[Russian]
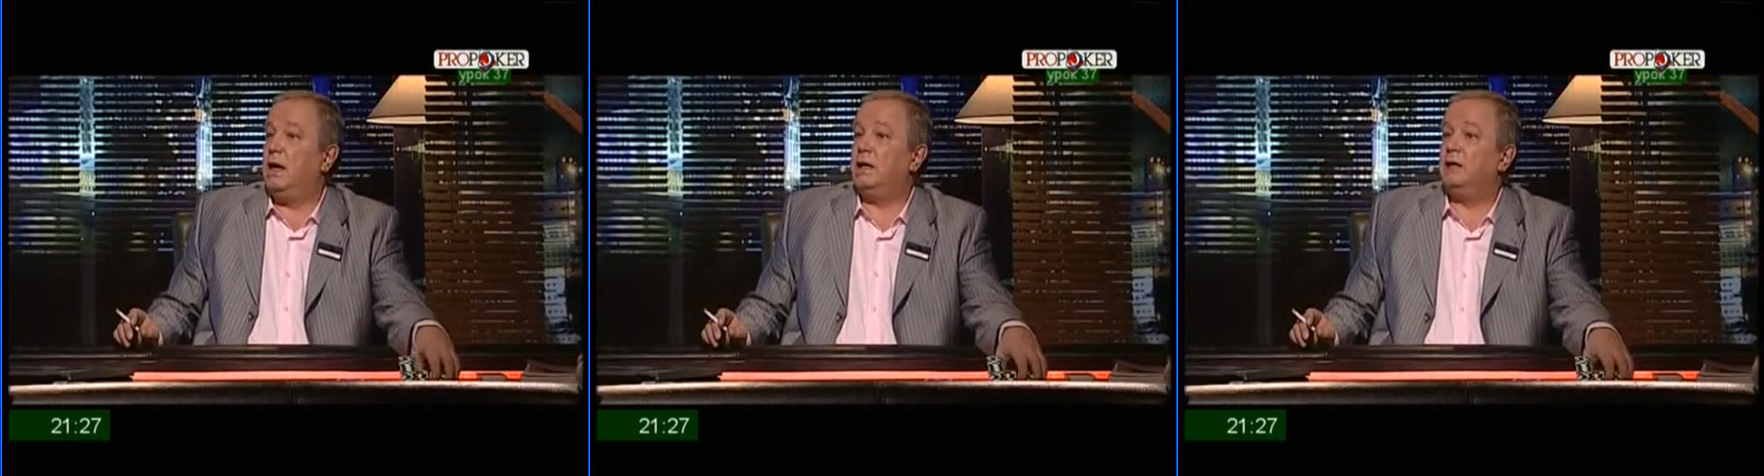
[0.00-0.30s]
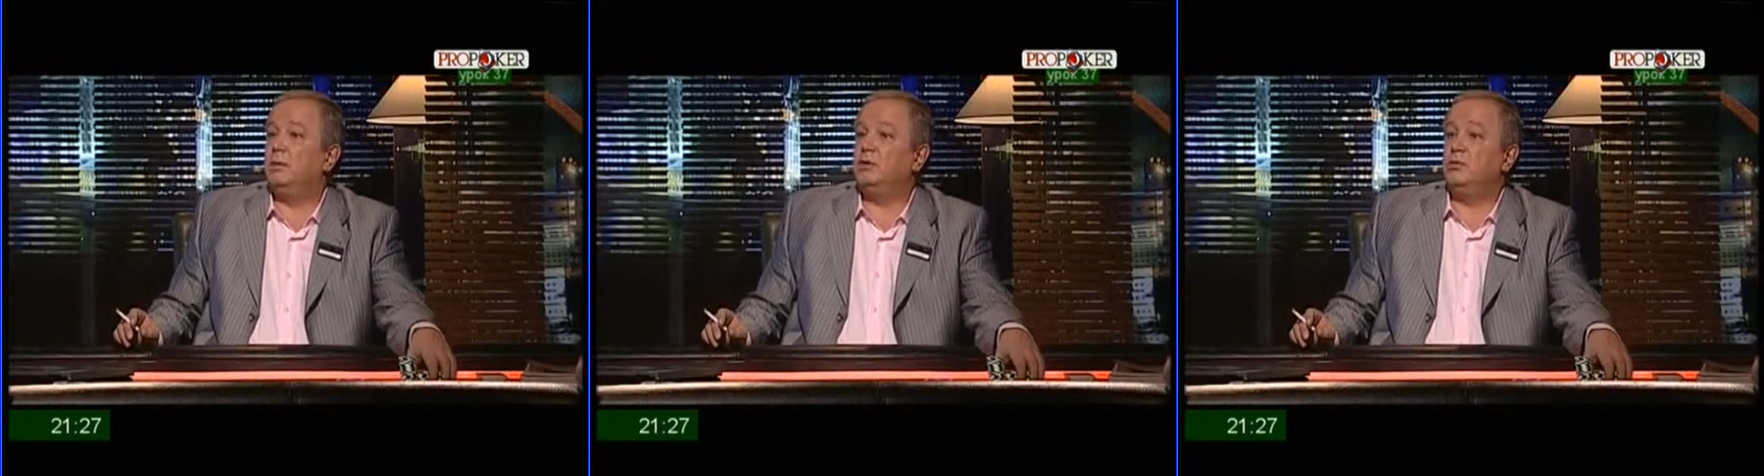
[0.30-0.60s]
а
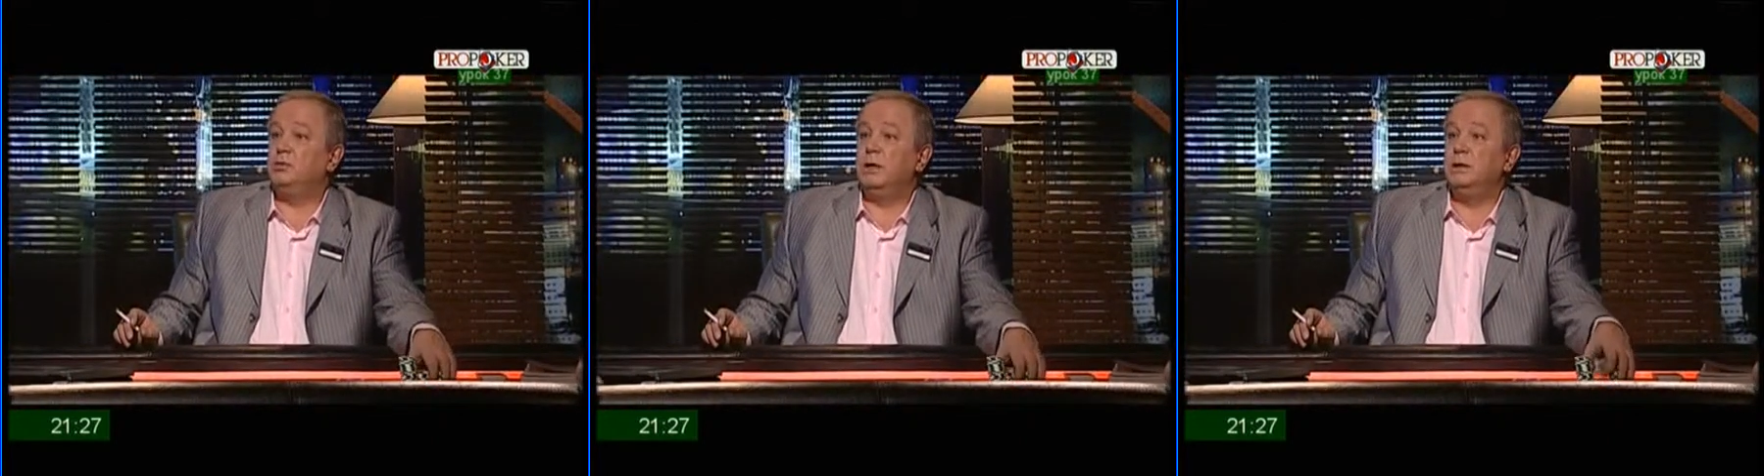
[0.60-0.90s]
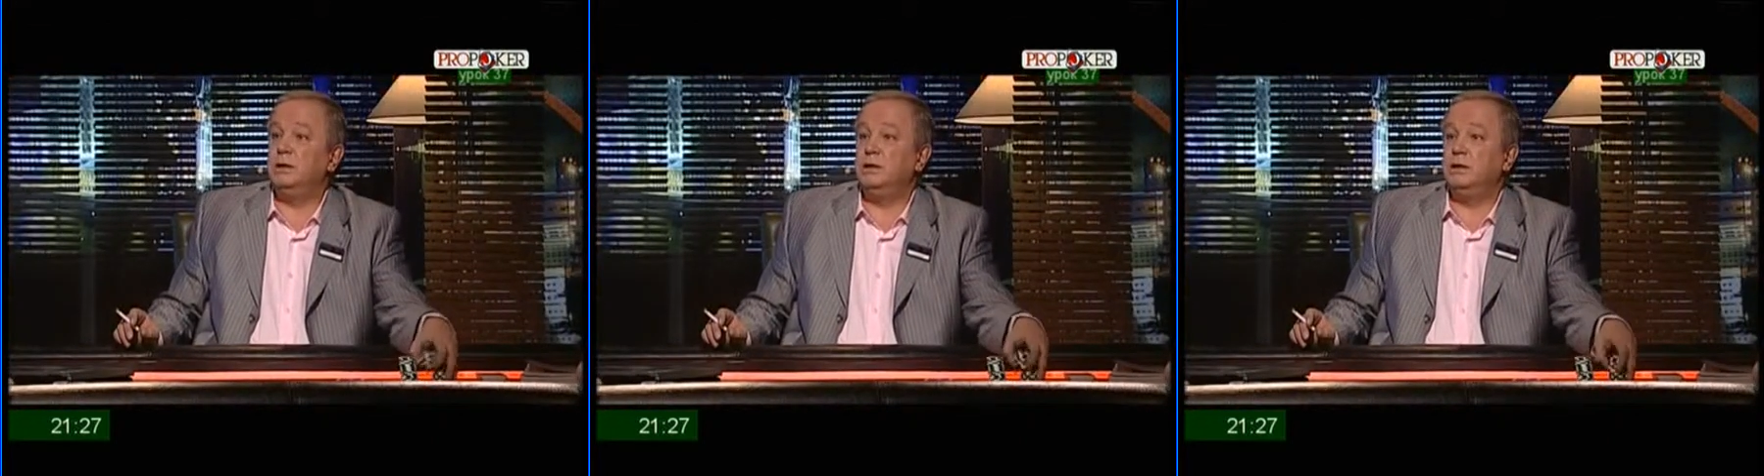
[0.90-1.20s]
на большом
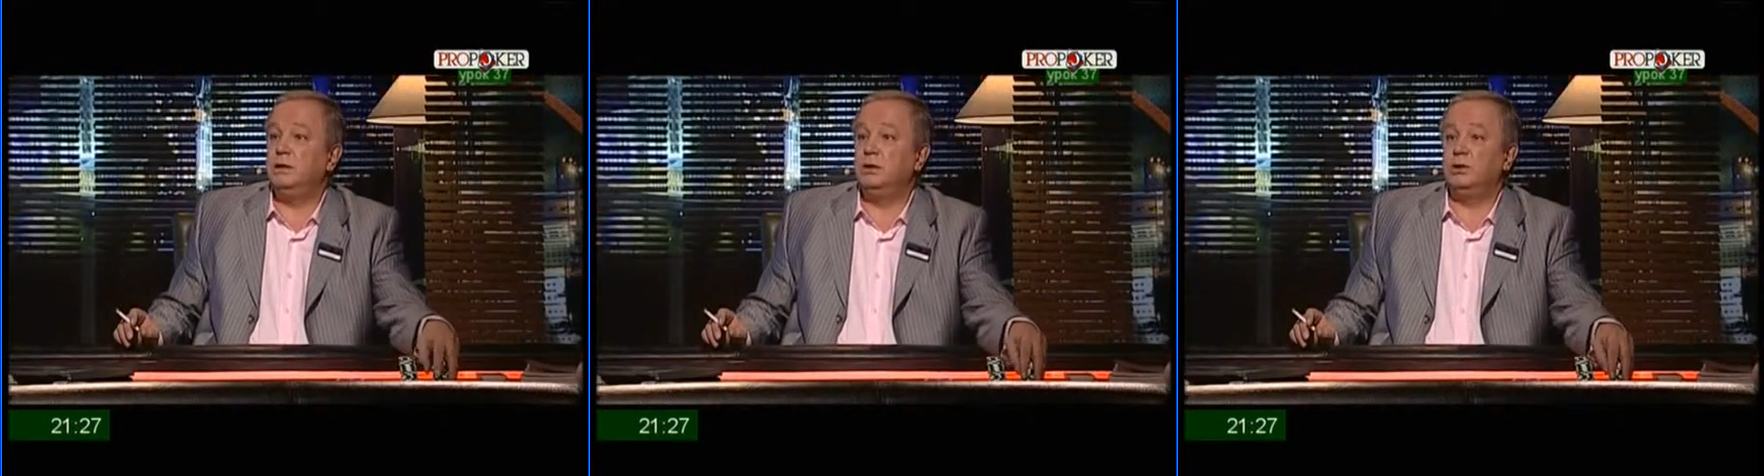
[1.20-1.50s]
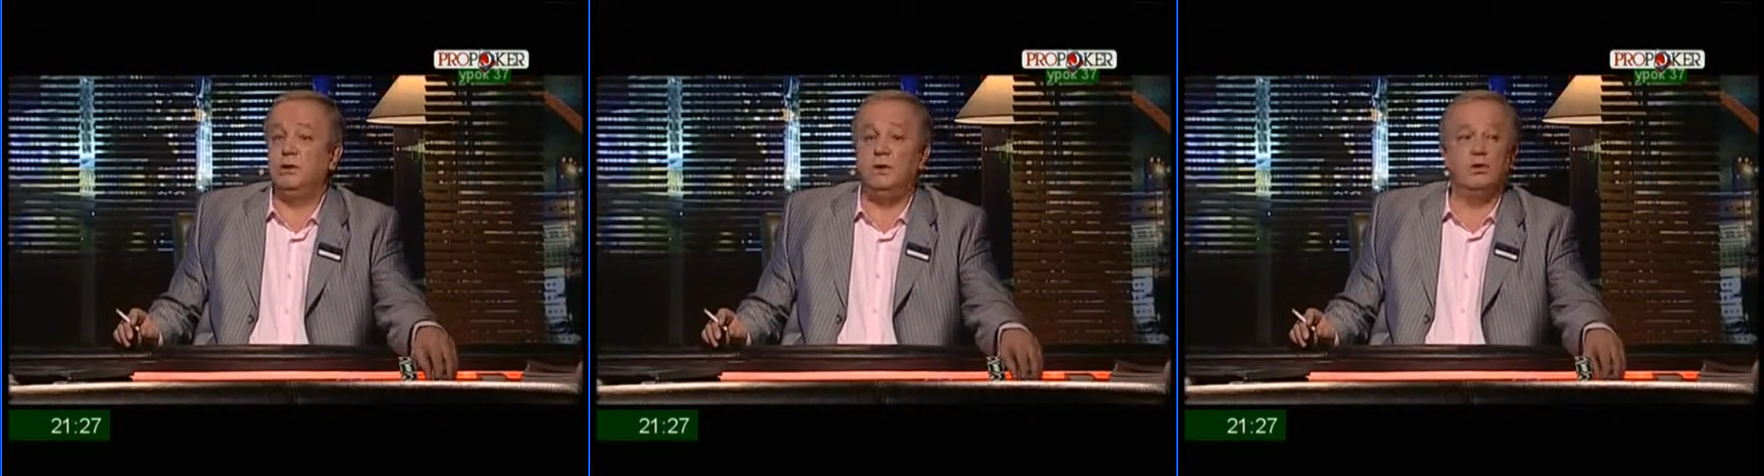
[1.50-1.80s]
блайнде сидел
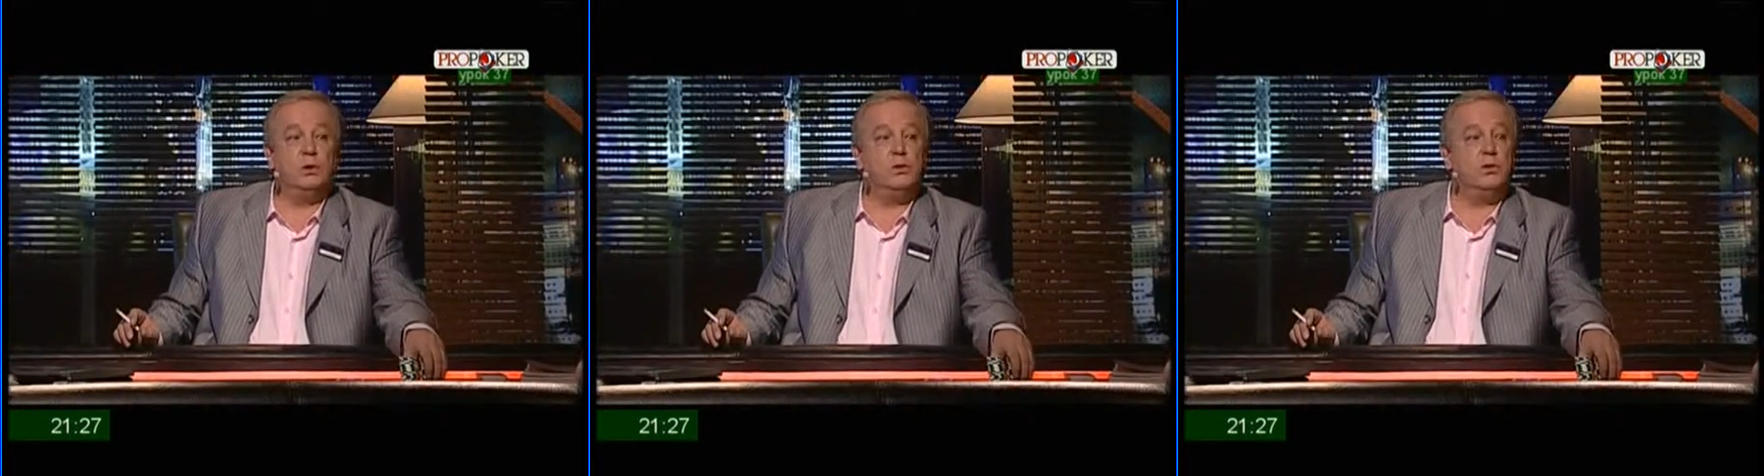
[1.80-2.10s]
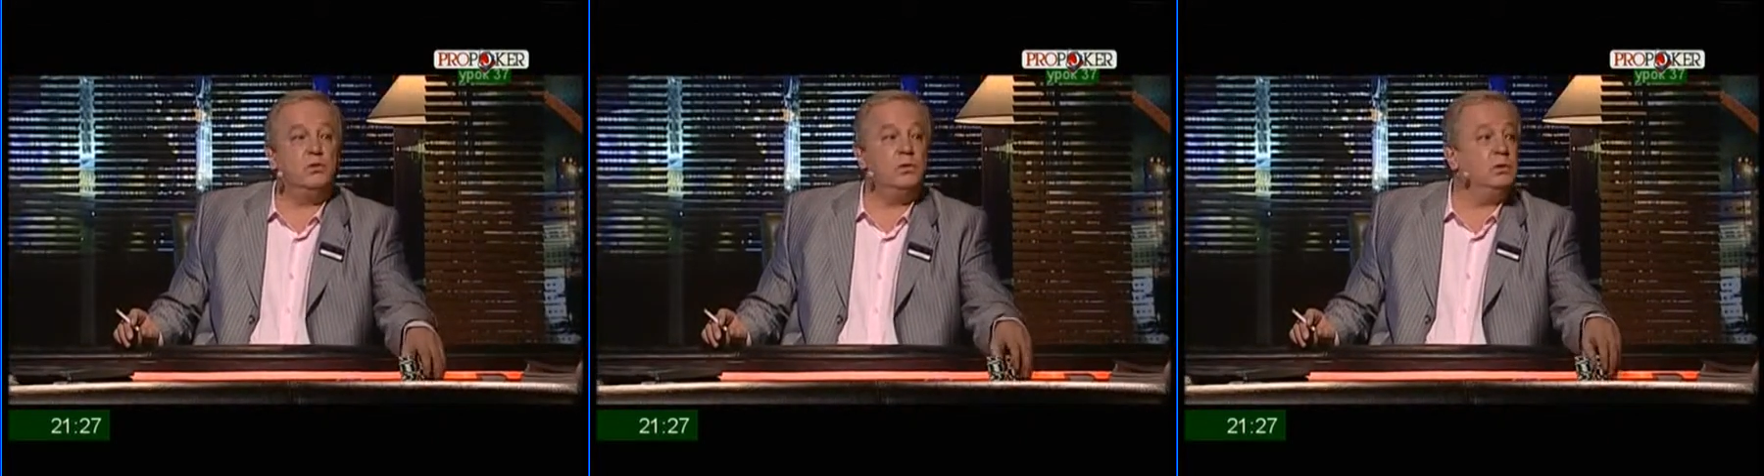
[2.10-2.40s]
человек, у
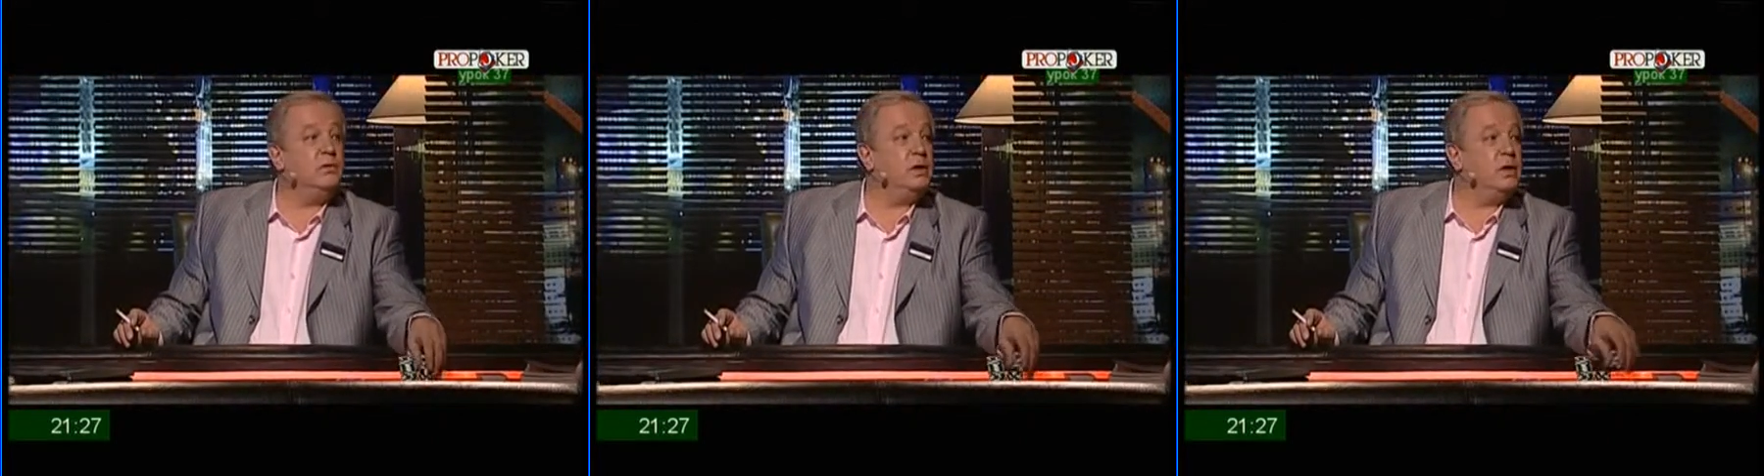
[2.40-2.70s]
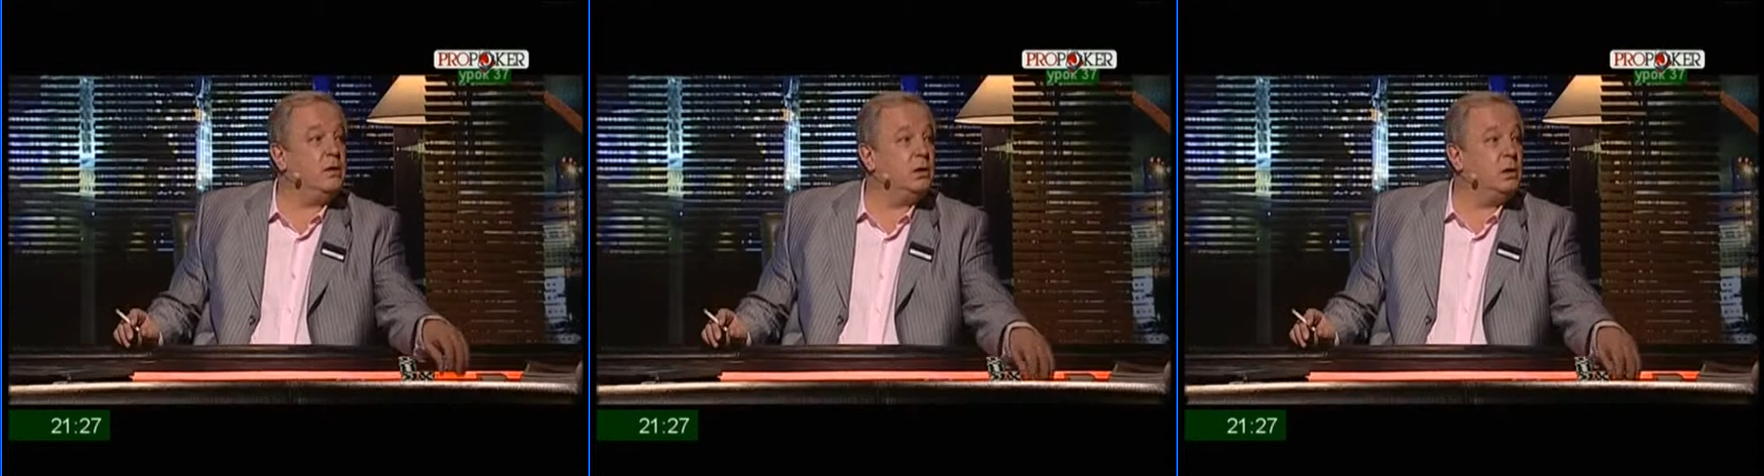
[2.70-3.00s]
которого было две
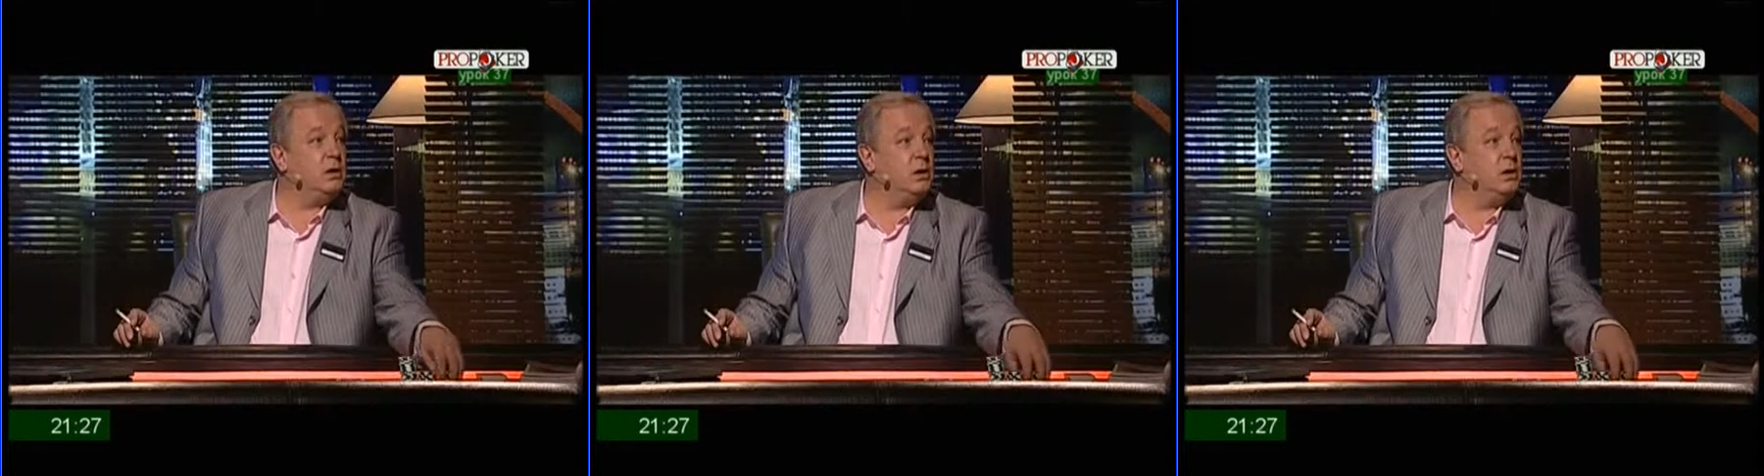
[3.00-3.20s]
дамы.